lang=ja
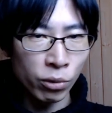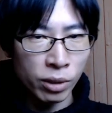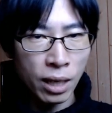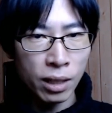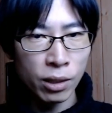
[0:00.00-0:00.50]

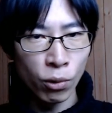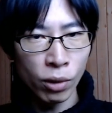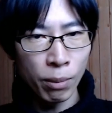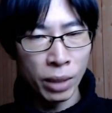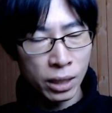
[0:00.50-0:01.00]
正利用
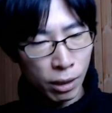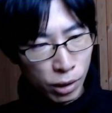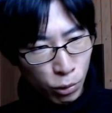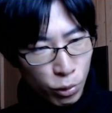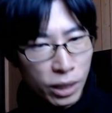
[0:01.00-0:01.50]
がめちゃく
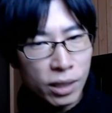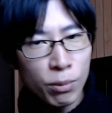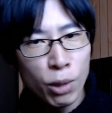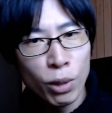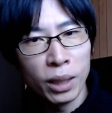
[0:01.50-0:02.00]
ちゃ増えてし
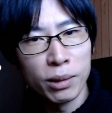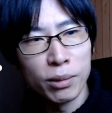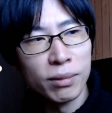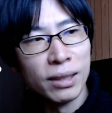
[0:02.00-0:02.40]
まうわけです。